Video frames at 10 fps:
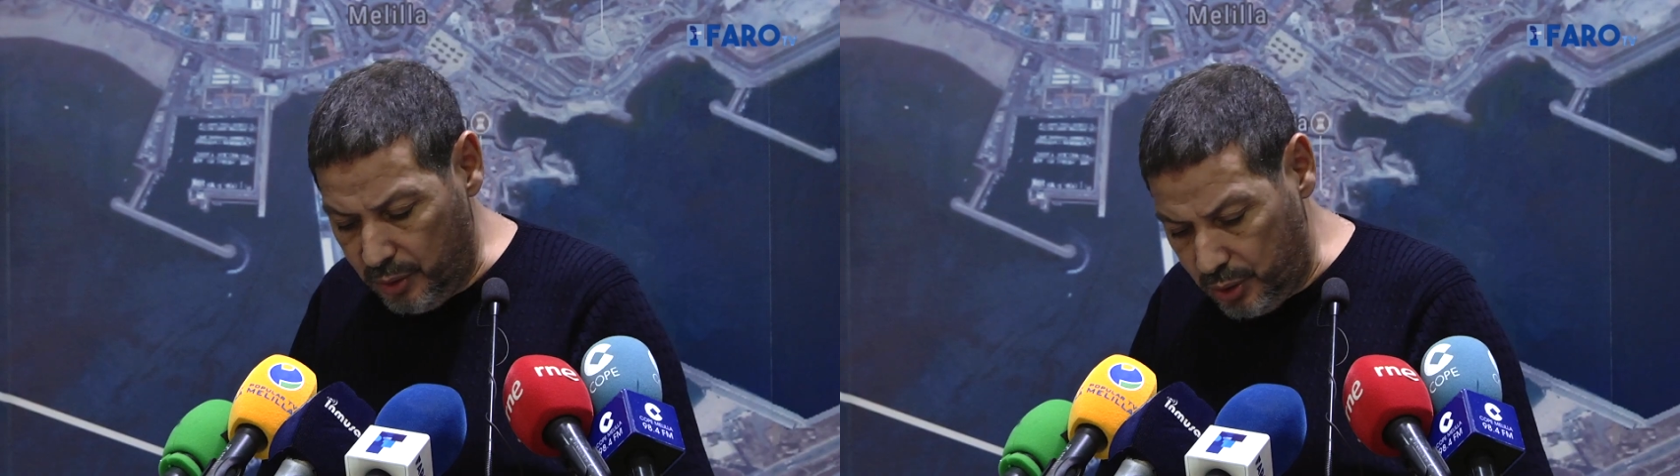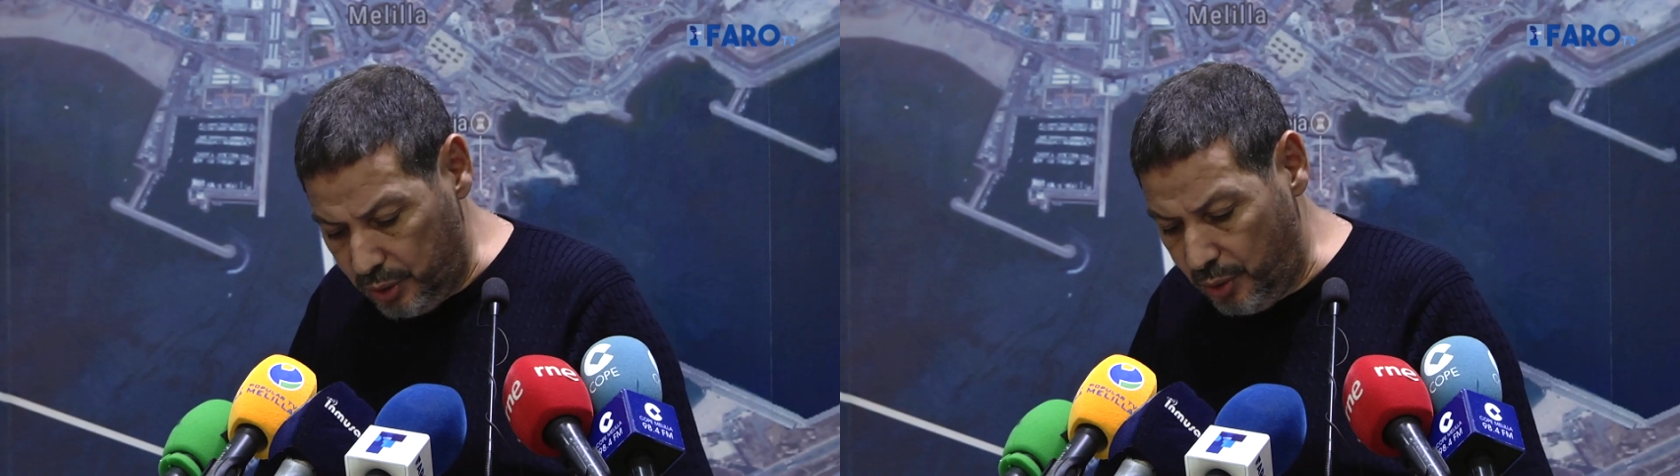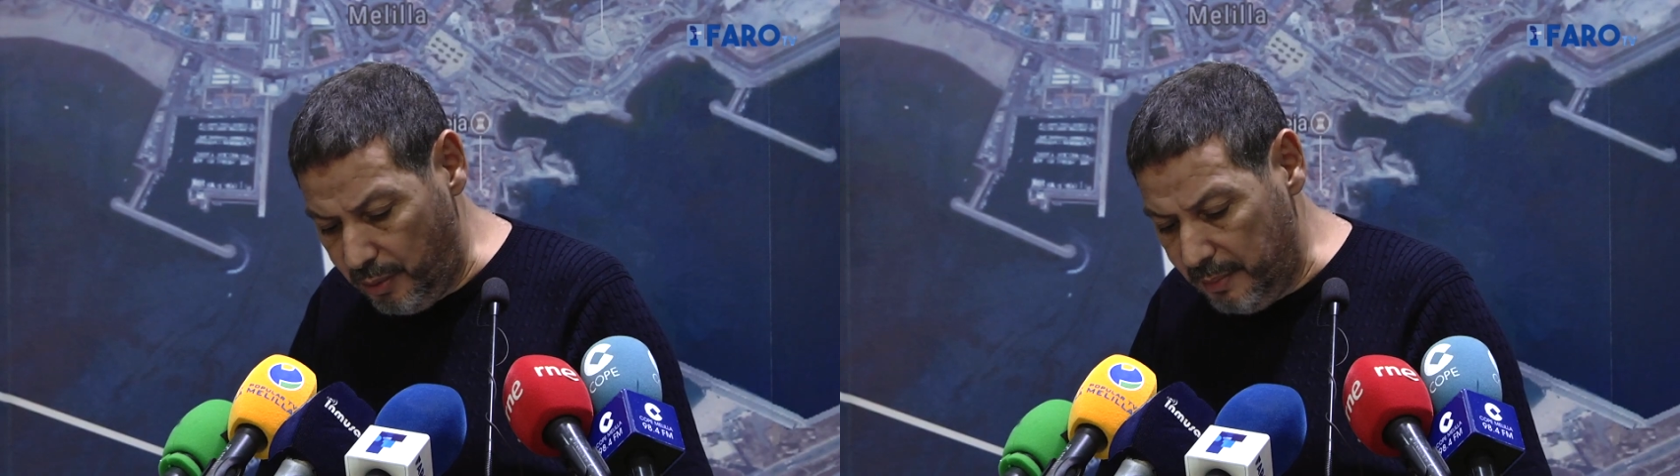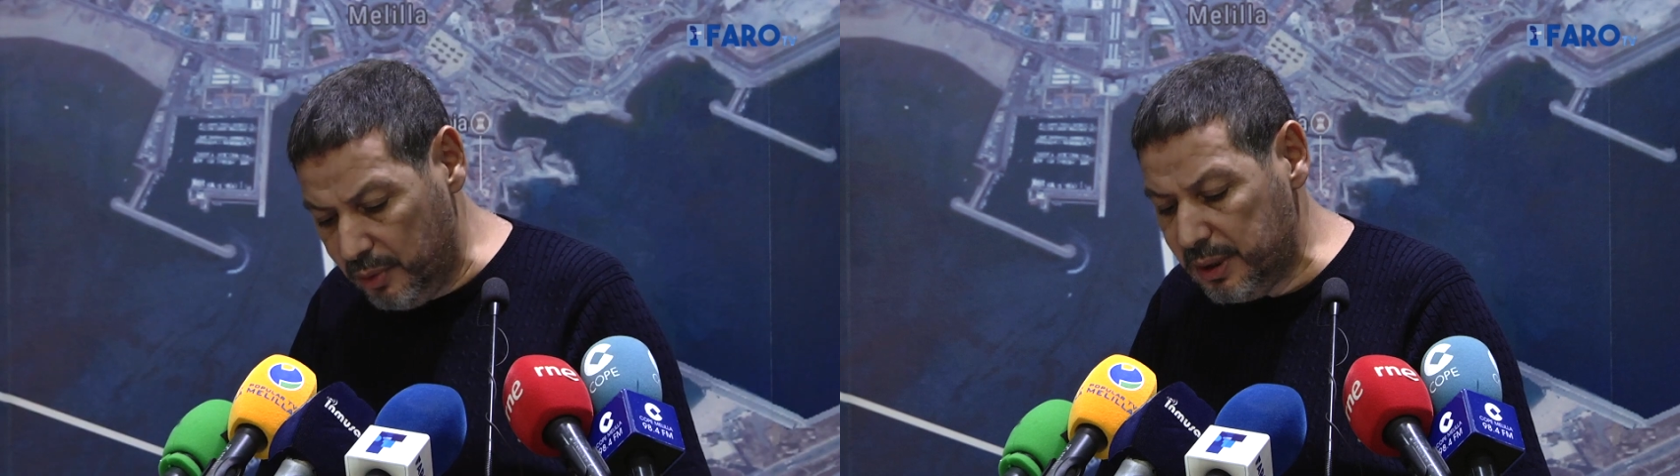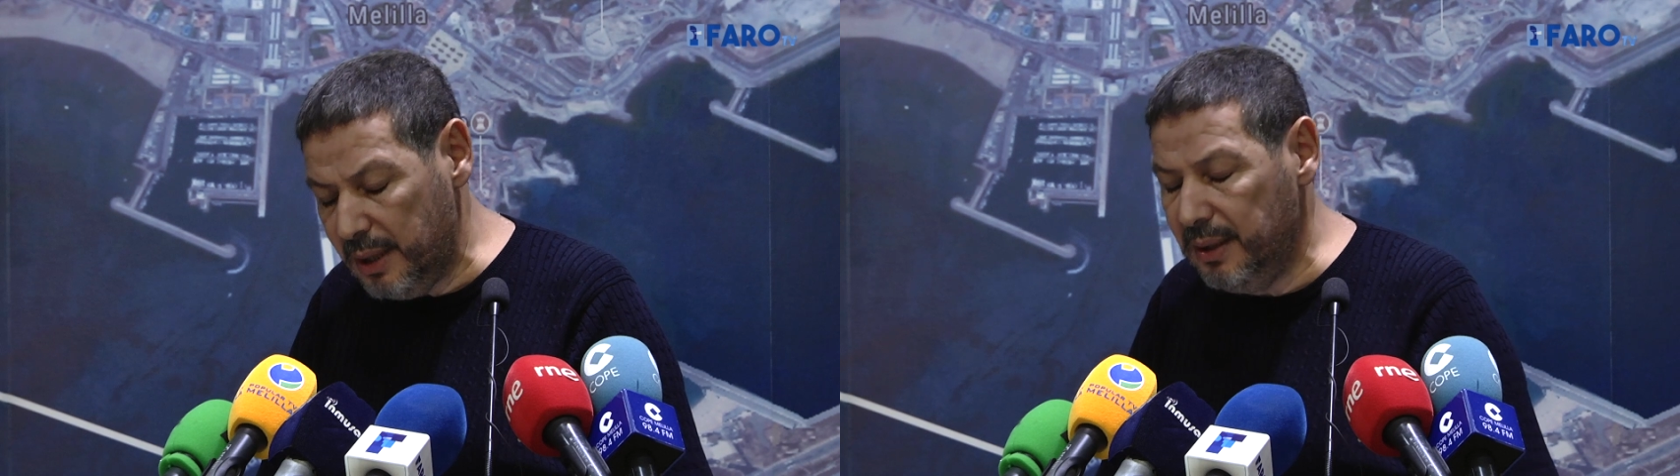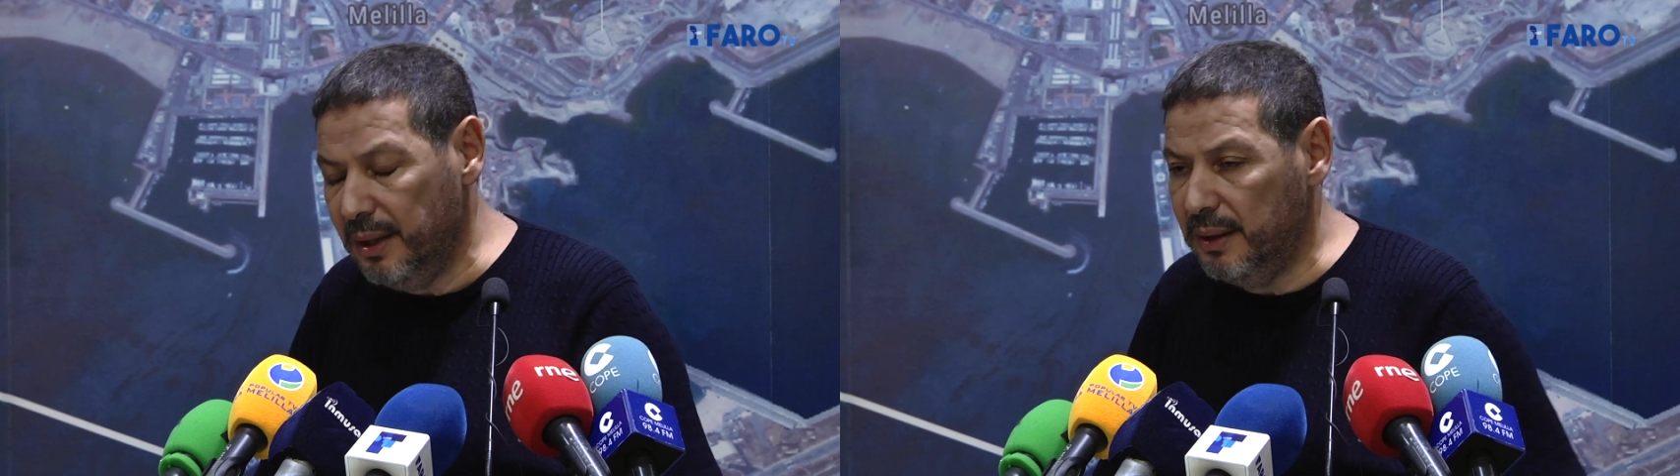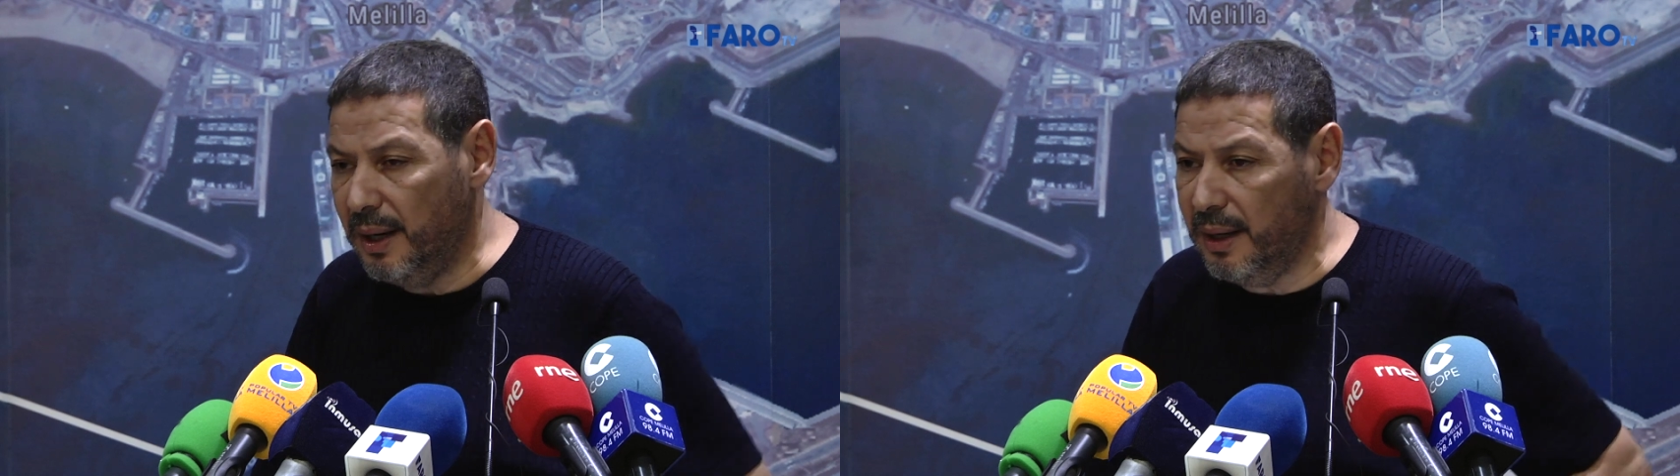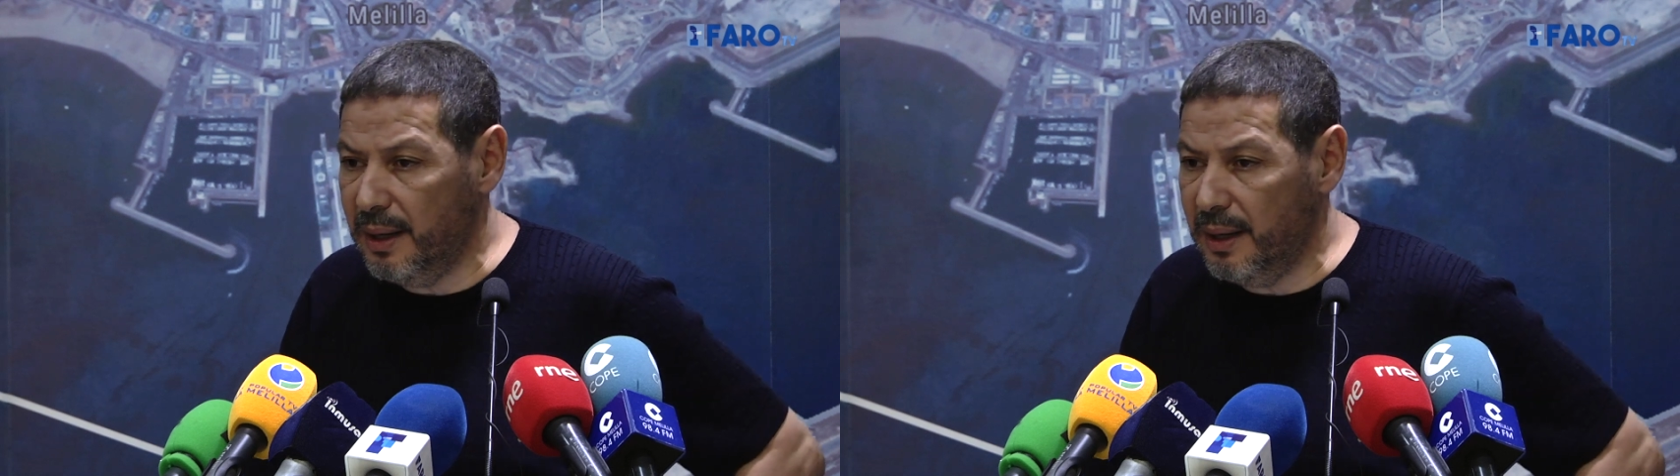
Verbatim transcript: Nosotros vamos a intentar